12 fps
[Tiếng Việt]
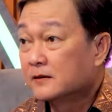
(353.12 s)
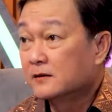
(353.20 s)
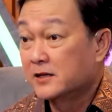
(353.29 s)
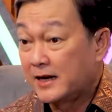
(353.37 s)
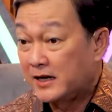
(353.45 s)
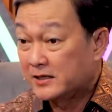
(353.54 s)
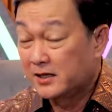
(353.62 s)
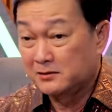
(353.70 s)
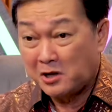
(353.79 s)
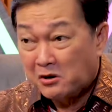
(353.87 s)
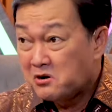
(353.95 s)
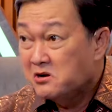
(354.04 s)
người ta lại chơi
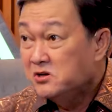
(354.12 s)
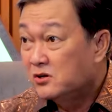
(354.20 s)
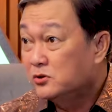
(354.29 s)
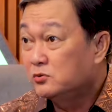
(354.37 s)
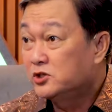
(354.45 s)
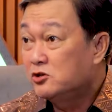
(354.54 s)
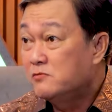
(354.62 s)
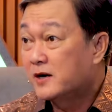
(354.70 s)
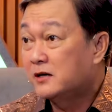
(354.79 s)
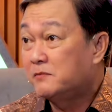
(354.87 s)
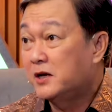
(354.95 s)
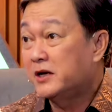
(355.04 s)
trời ơi đưa có chút xíu
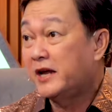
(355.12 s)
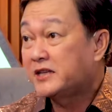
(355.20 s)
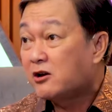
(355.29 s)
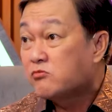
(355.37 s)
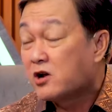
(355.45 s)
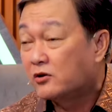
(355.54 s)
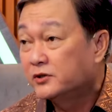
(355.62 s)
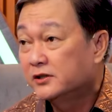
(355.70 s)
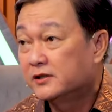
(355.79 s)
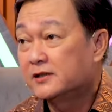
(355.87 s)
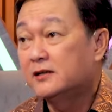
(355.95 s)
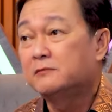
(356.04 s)
mà mà khai thác không nổi
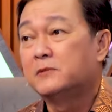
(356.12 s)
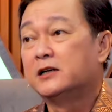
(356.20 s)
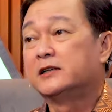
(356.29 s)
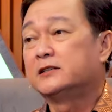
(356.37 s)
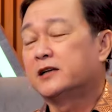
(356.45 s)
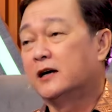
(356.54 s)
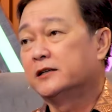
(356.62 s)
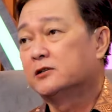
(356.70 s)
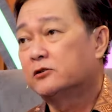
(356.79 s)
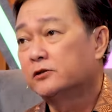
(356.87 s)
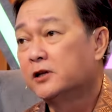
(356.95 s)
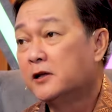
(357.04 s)
đó mình chỉ sợ vậy thôi